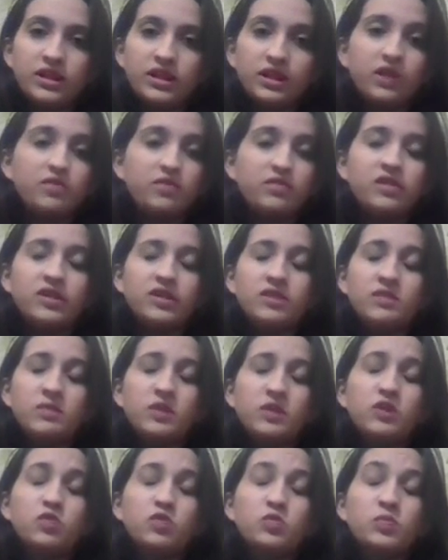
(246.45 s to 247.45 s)

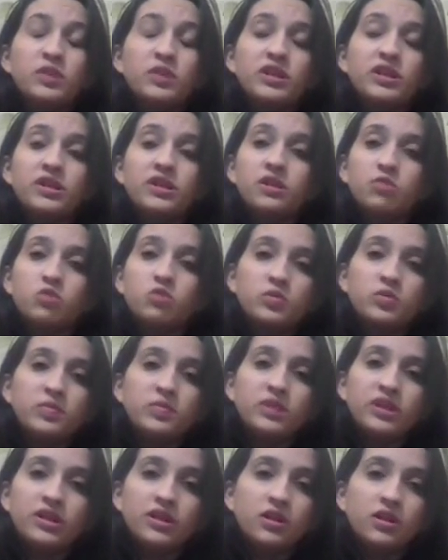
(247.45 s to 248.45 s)
Infelizmente, o PDT
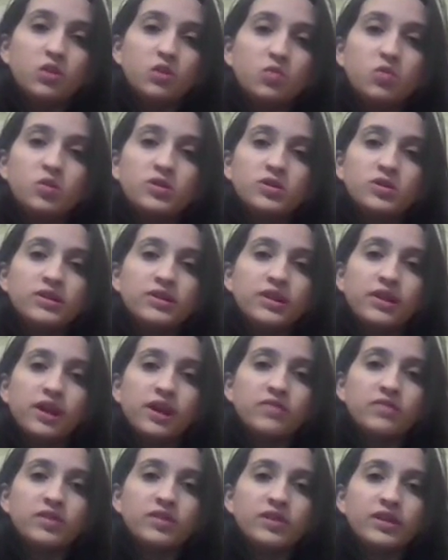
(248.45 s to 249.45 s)
Mojimirim não
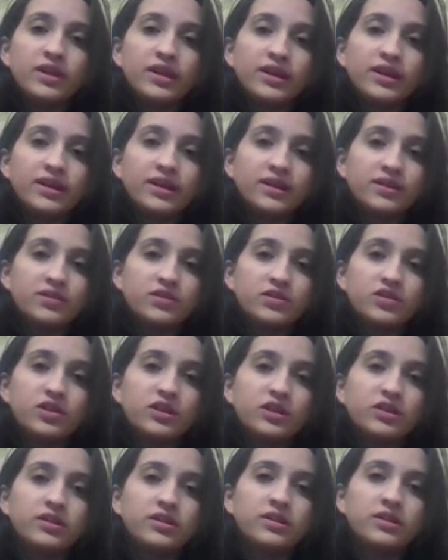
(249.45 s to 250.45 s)
mostrava ter aquelas
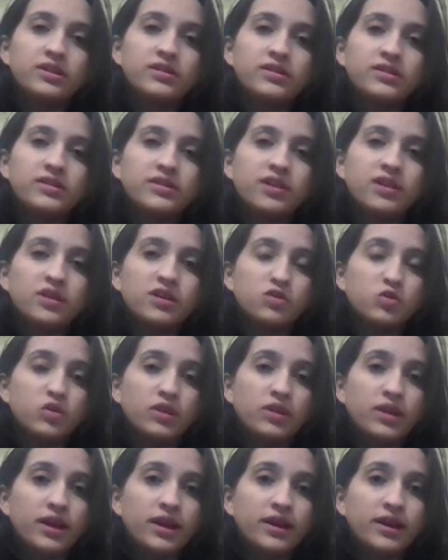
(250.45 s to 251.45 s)
diretrizes
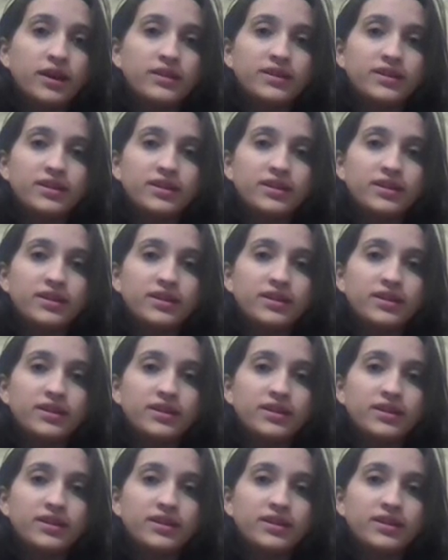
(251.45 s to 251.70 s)
nacionais,